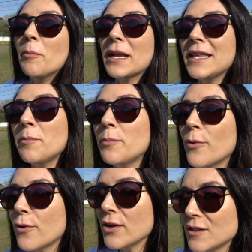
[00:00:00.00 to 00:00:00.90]
para
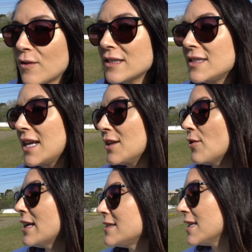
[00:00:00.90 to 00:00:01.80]
depois fazer no
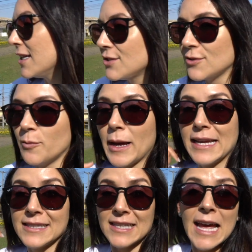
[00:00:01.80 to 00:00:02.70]
restante do
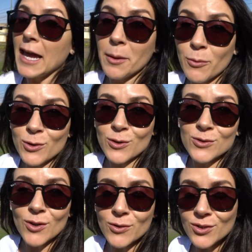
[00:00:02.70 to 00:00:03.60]
país e
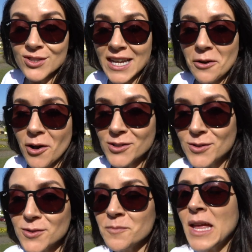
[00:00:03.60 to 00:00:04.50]
muitos outros
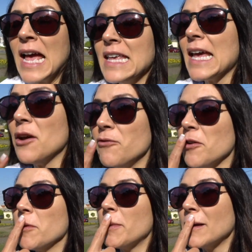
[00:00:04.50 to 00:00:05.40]
negócios. E aí eu
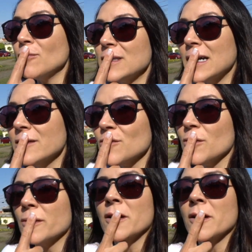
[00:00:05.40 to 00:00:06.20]
fico me perguntando,